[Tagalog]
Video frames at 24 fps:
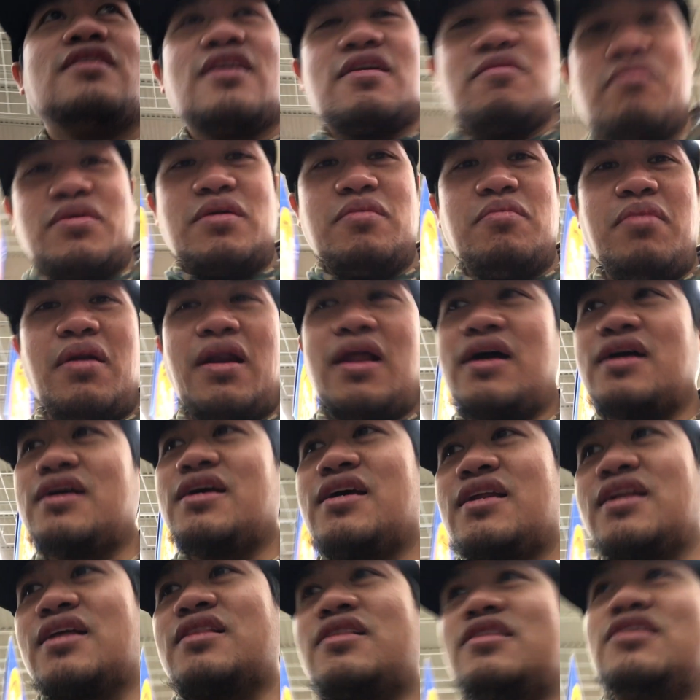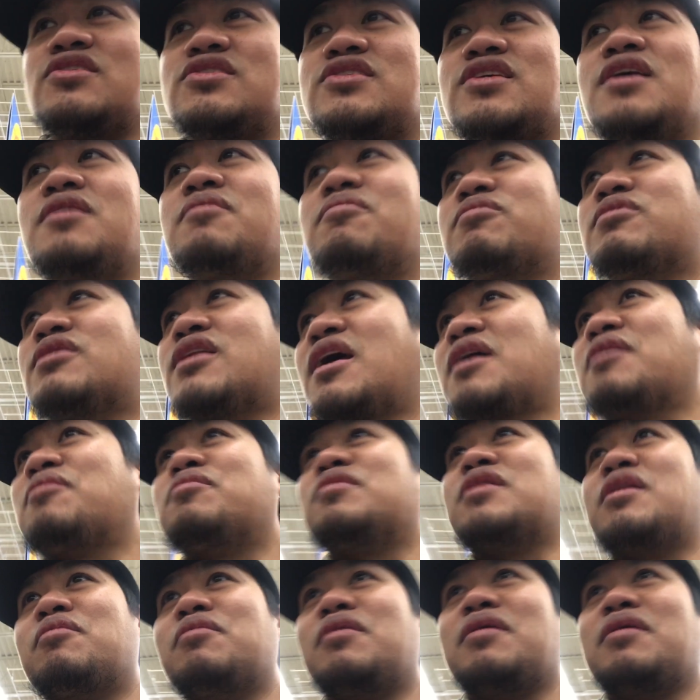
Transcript: Nagbablog and at the same time